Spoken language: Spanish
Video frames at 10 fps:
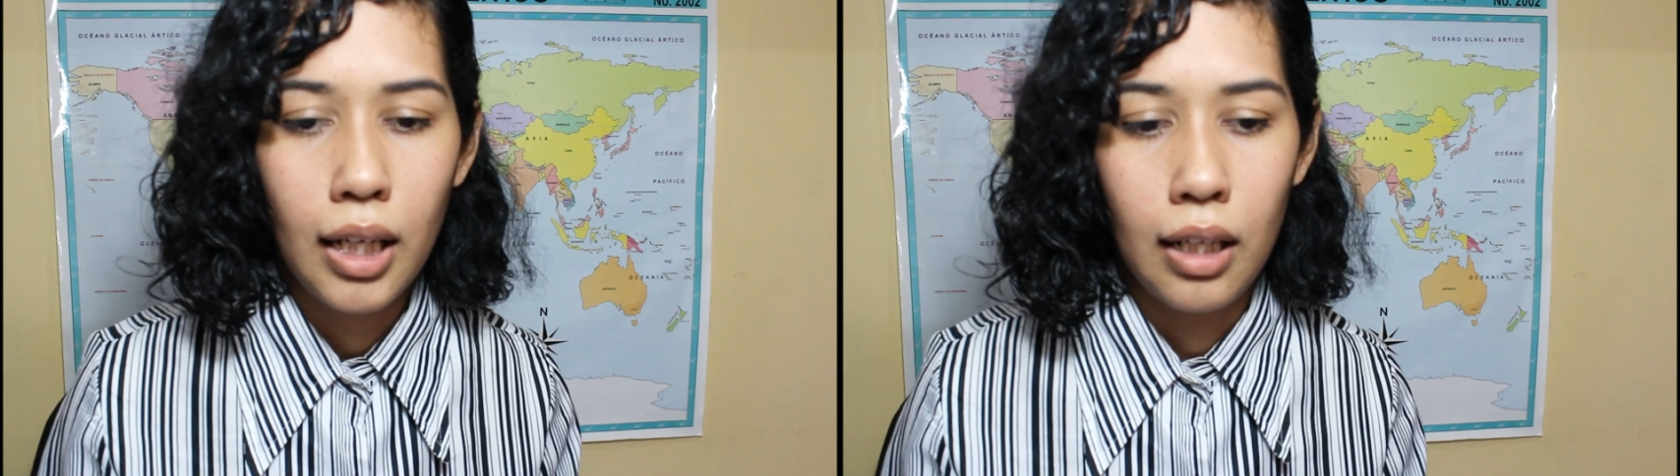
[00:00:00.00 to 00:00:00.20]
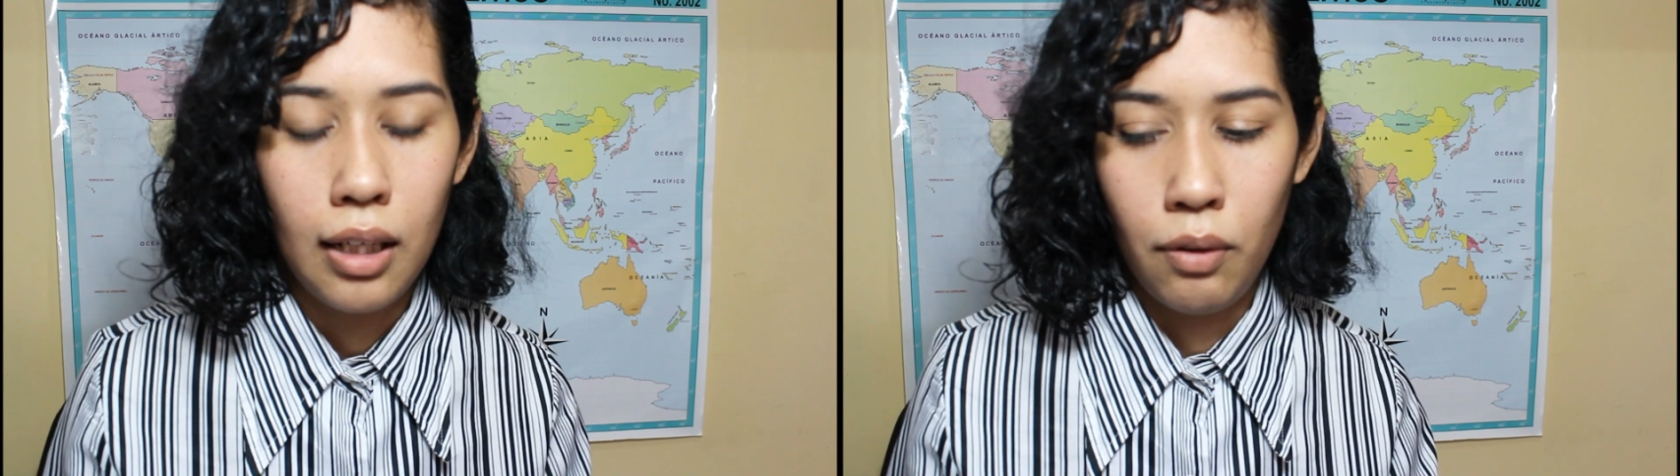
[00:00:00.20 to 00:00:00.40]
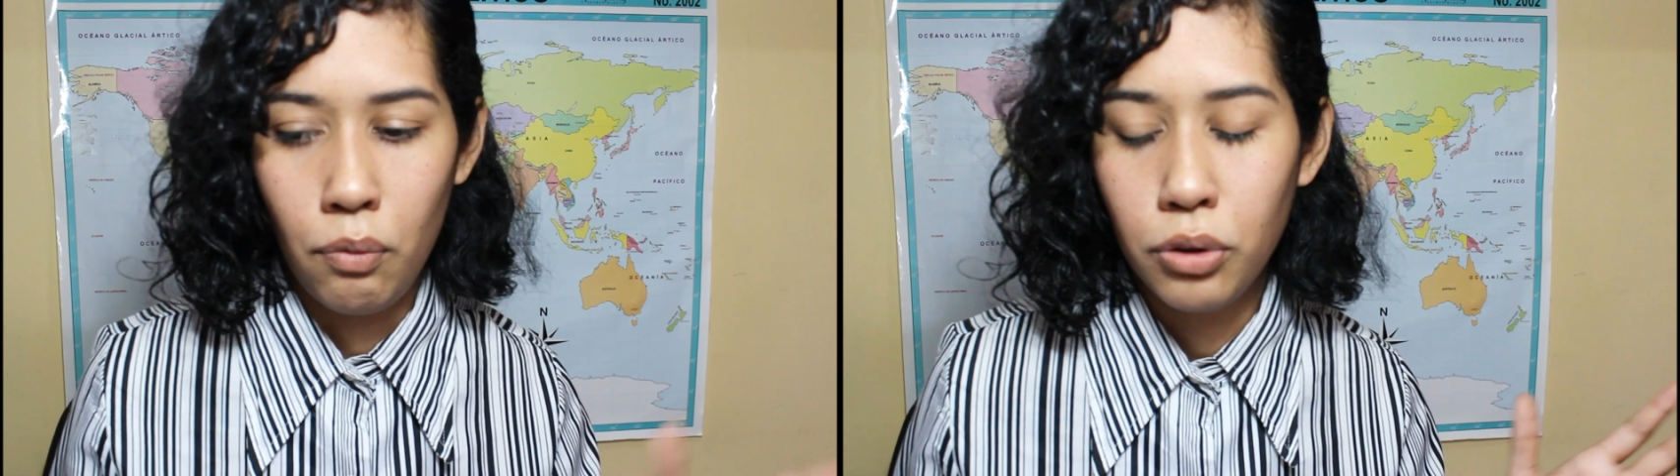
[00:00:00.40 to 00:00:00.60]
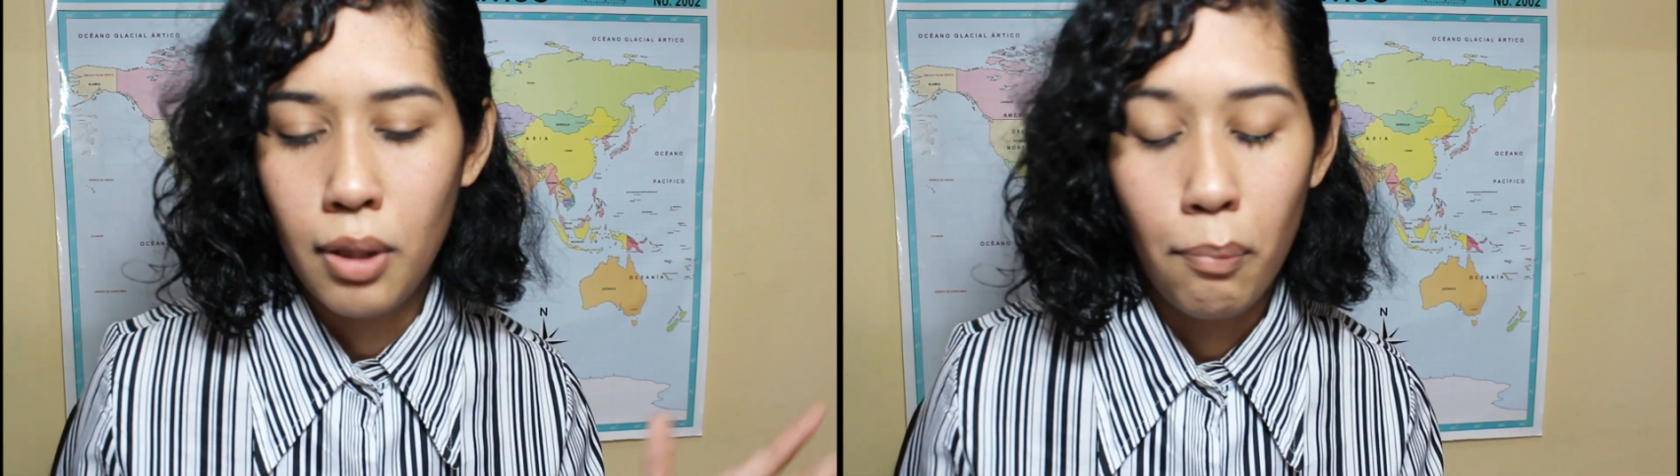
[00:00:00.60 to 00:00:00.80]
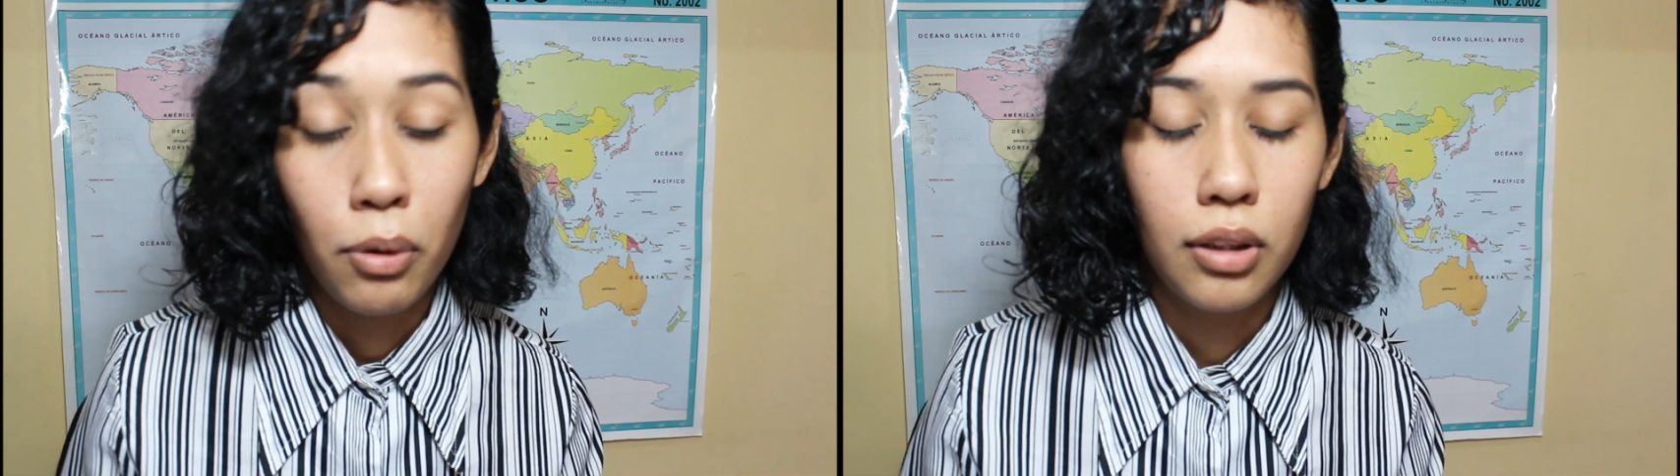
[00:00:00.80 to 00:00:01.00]
que en
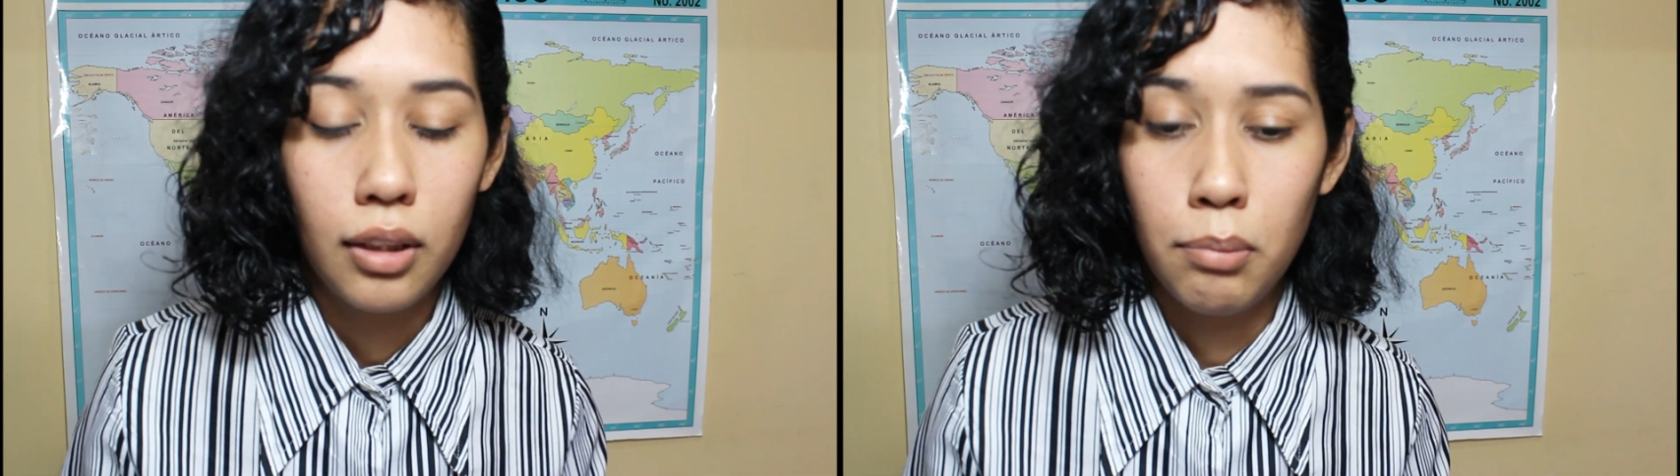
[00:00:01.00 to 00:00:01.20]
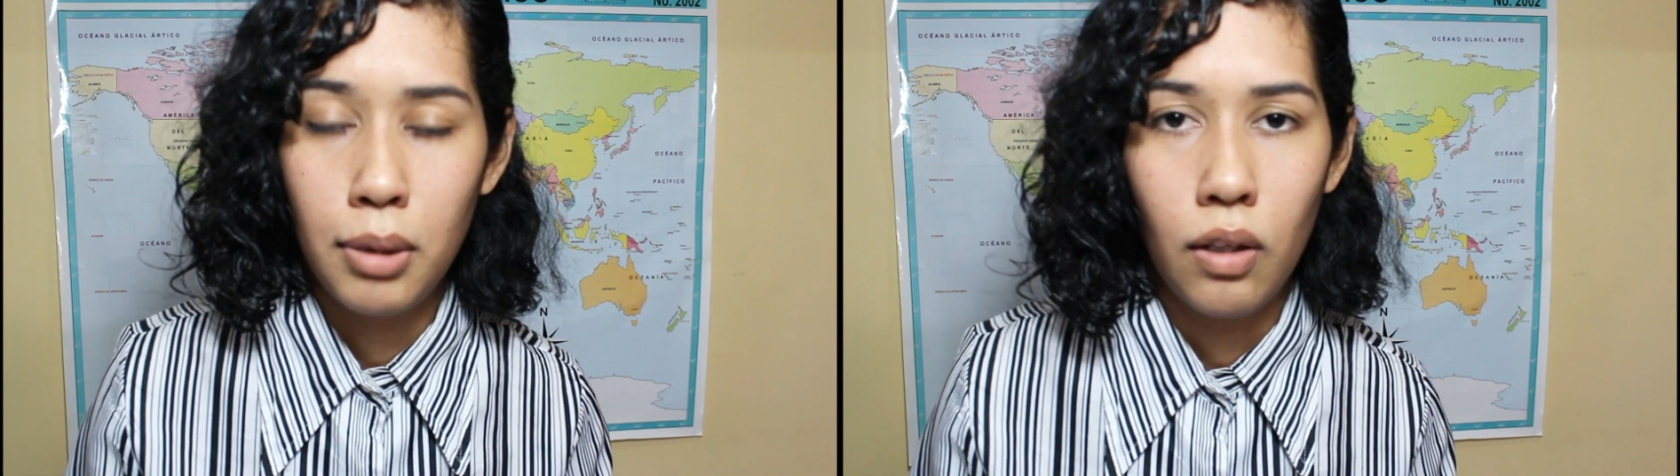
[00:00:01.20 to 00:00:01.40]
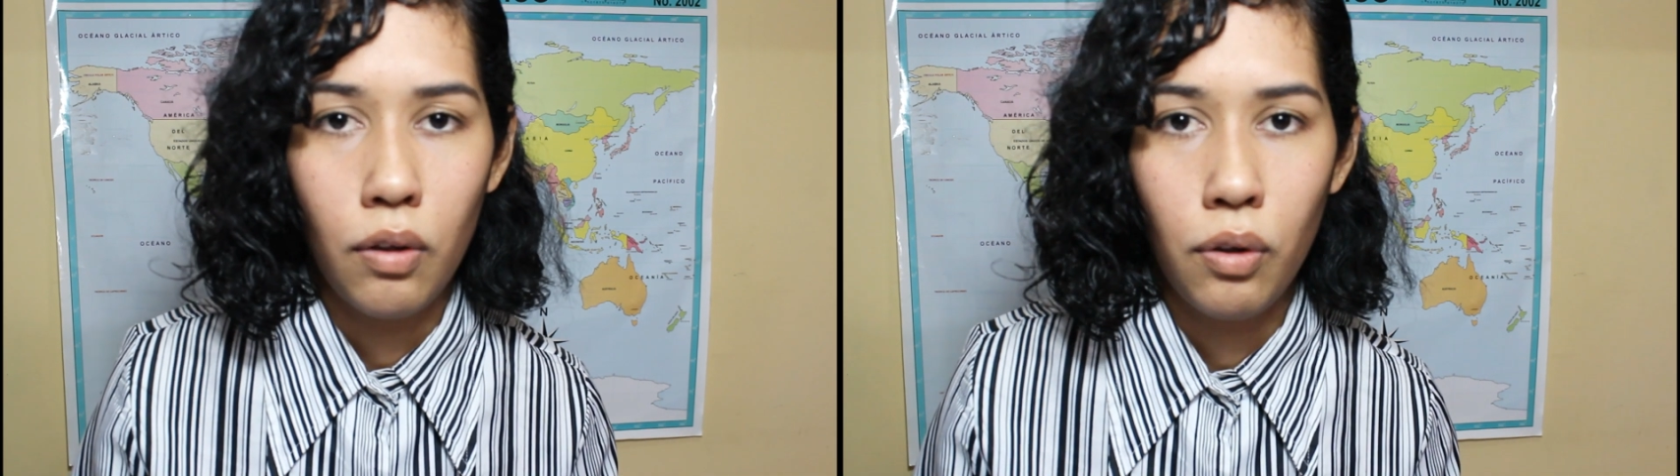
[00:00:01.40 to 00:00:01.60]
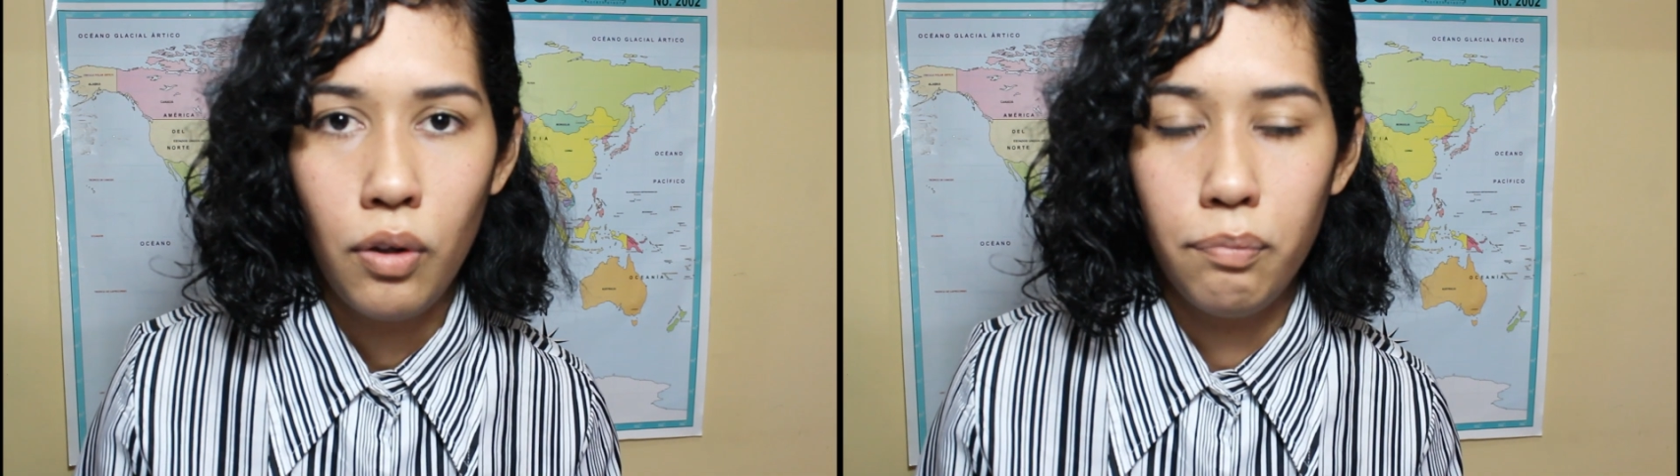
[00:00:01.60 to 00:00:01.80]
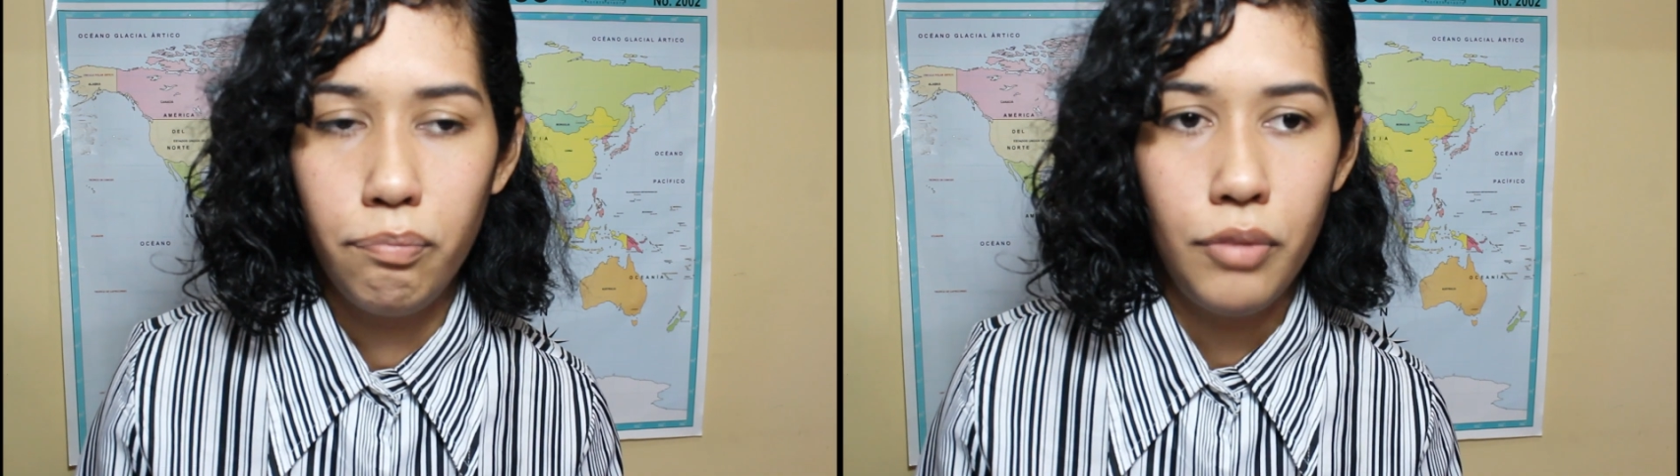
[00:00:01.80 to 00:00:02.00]
un tiempo
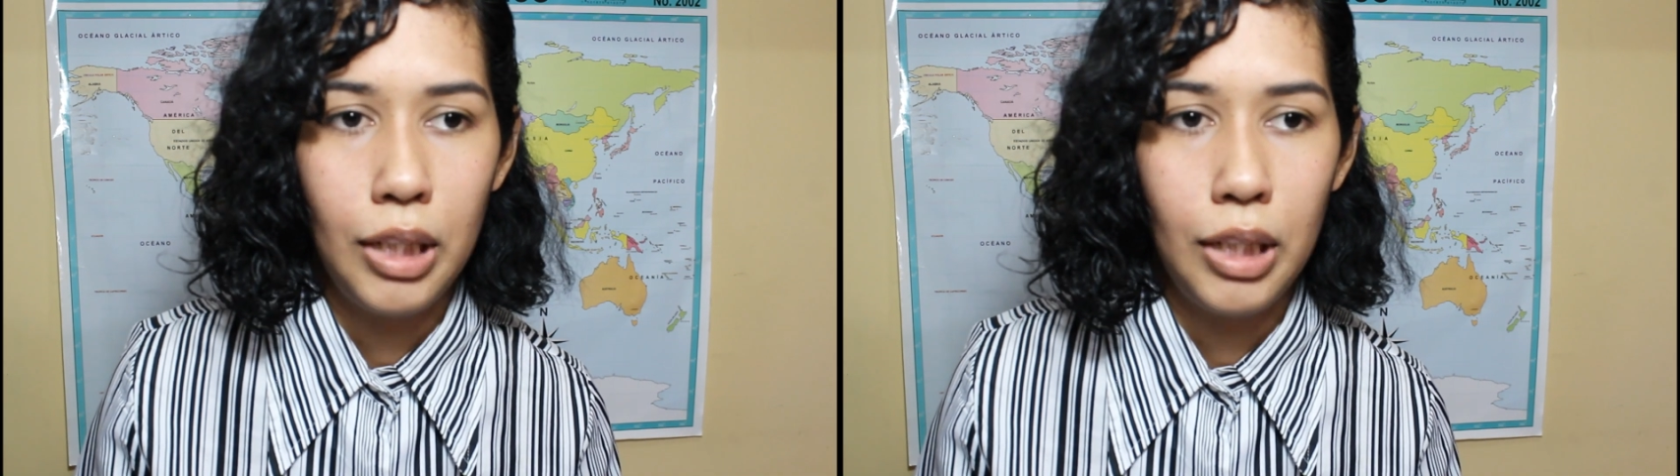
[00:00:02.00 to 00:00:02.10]
determinado